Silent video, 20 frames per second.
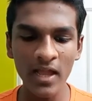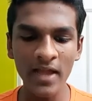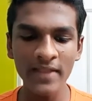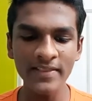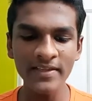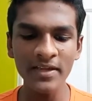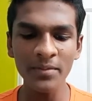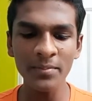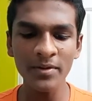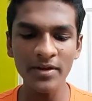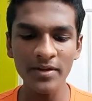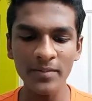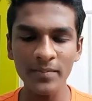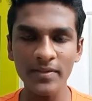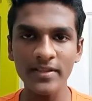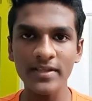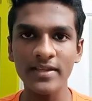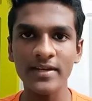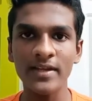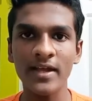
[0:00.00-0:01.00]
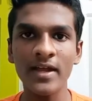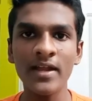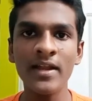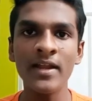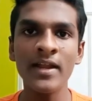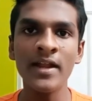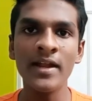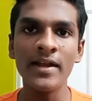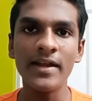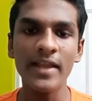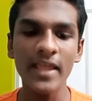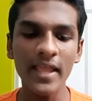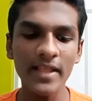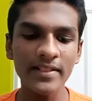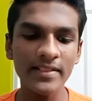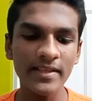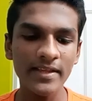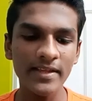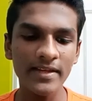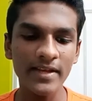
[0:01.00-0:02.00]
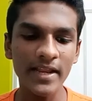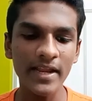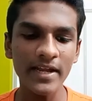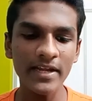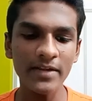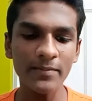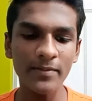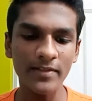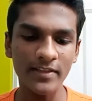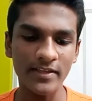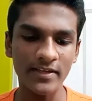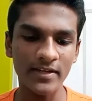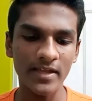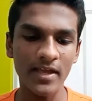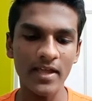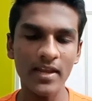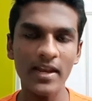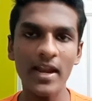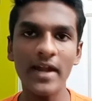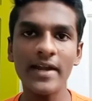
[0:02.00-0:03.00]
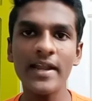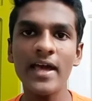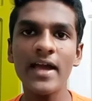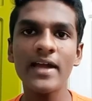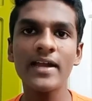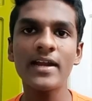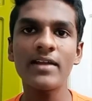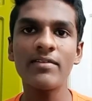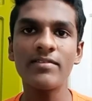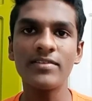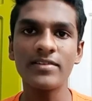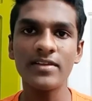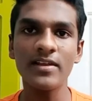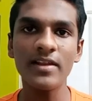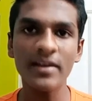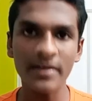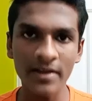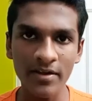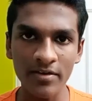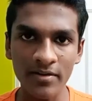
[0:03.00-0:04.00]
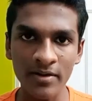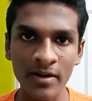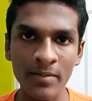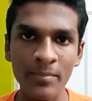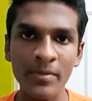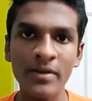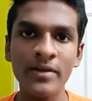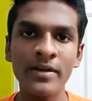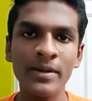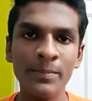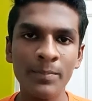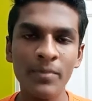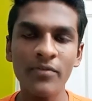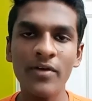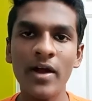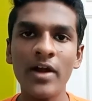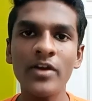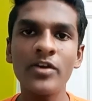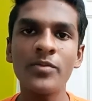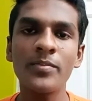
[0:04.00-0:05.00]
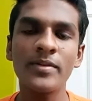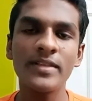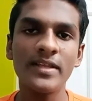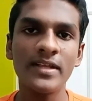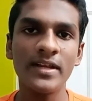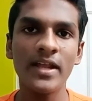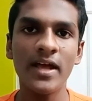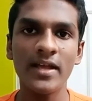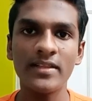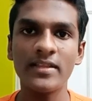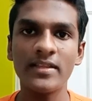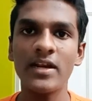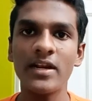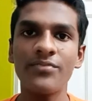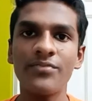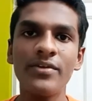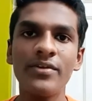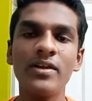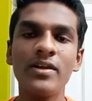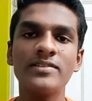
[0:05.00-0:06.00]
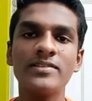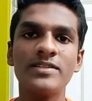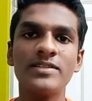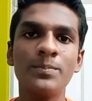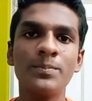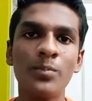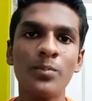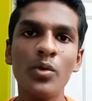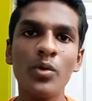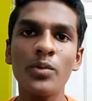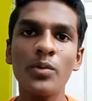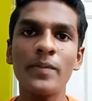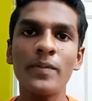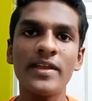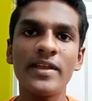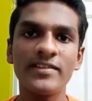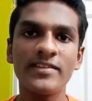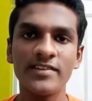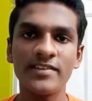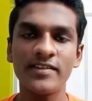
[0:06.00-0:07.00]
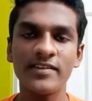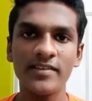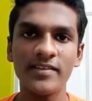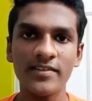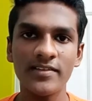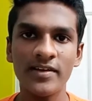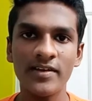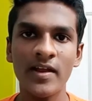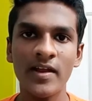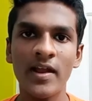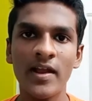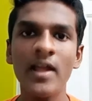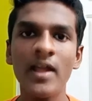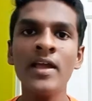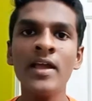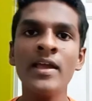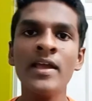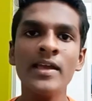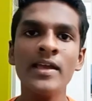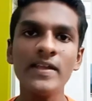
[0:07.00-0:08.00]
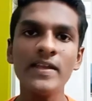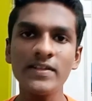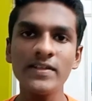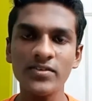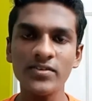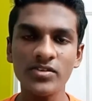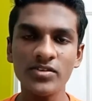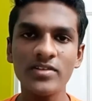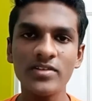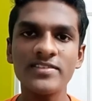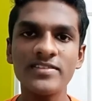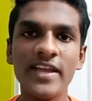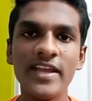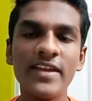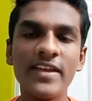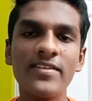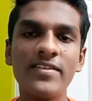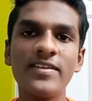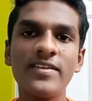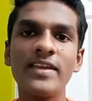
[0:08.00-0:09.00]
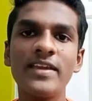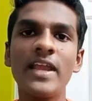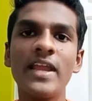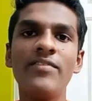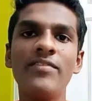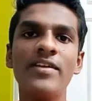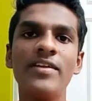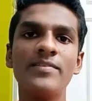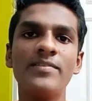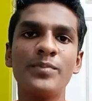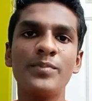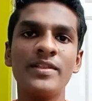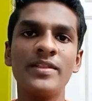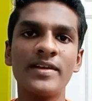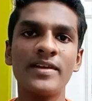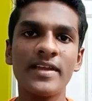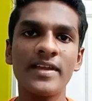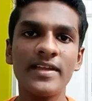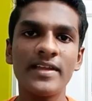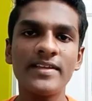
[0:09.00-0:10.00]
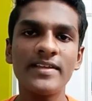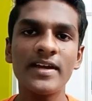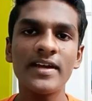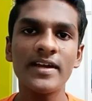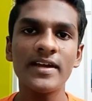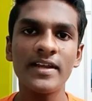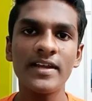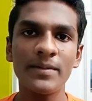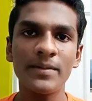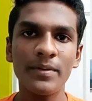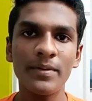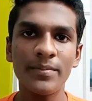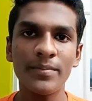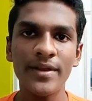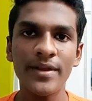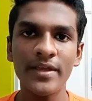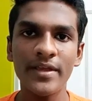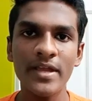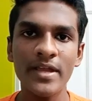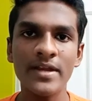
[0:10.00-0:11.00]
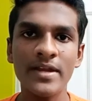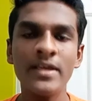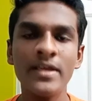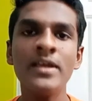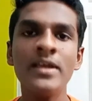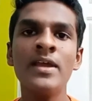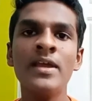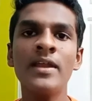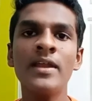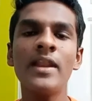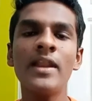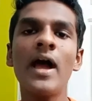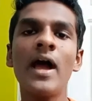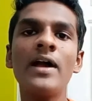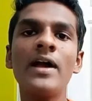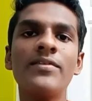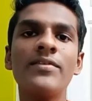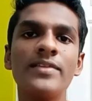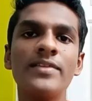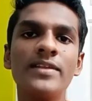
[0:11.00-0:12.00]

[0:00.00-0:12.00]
அதுக்கப்புறம் என்னன்னு பார்த்தீங்கன்னா நேற்றுக்கு நைட்டு பார்த்தீங்கன்னா லடாக்கில் வந்துட்டு நம்ம இப்போ வாங்கணும் பார்த்தீங்கன்னா அந்த ரஃபேல் வச்சுட்டு போர் பயிற்சி எடுத்துருந்துருக்காங்க இருந்திருக்காங்க இதுக்கு வந்துட்டு சைனா வந்துட்டு கேள்வி எடுத்துருந்தாங்க எதுக்காக நீங்கள் இப்படி பண்ணியிருக்கீங்கன்னு நாங்கள்